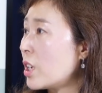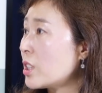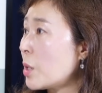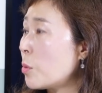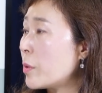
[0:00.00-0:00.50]

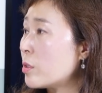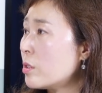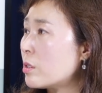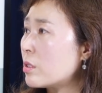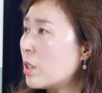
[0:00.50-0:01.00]
하다
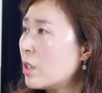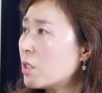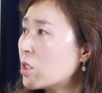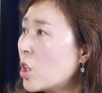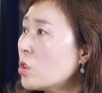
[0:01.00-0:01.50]
보면은
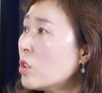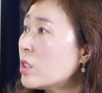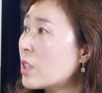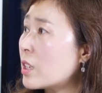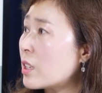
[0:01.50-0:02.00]
천
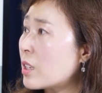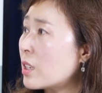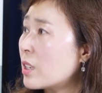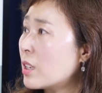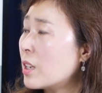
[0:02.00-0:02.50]
원짜리,
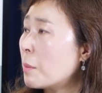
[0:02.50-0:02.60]
네.